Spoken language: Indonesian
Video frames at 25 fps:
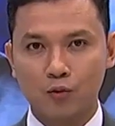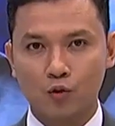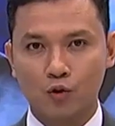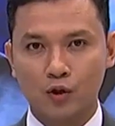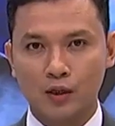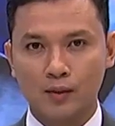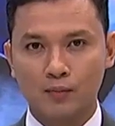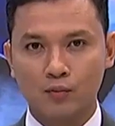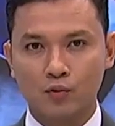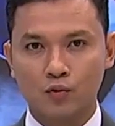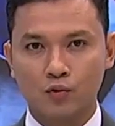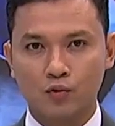
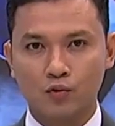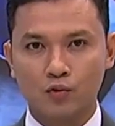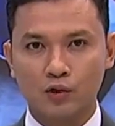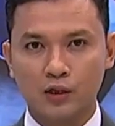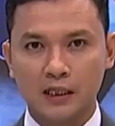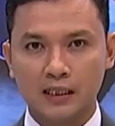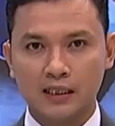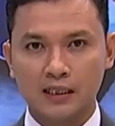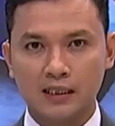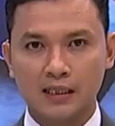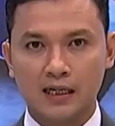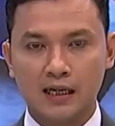ribu
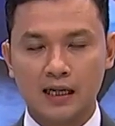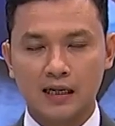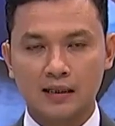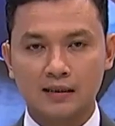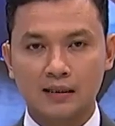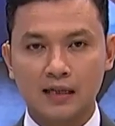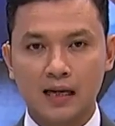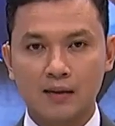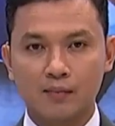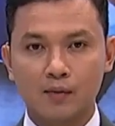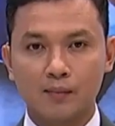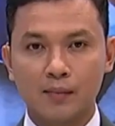unit
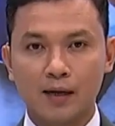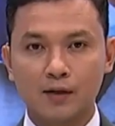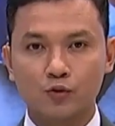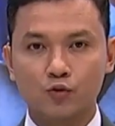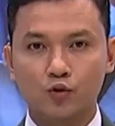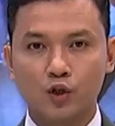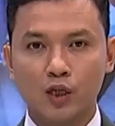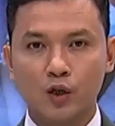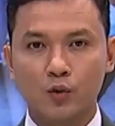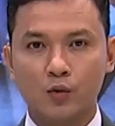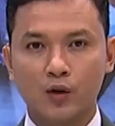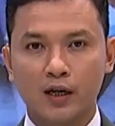kendaraan telah memasuki